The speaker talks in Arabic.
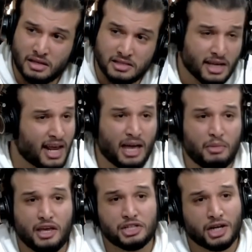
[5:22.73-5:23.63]
صراحه ما
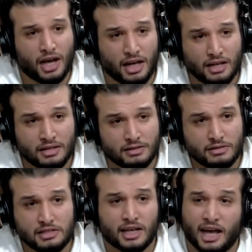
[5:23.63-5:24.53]
هيش راحه
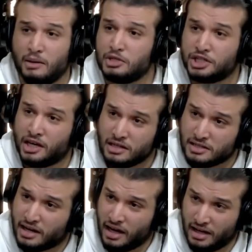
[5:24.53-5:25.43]
الصراحة مشاكل
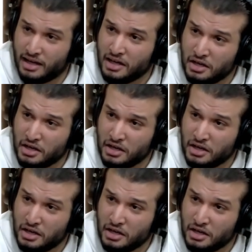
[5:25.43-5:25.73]
الصراحة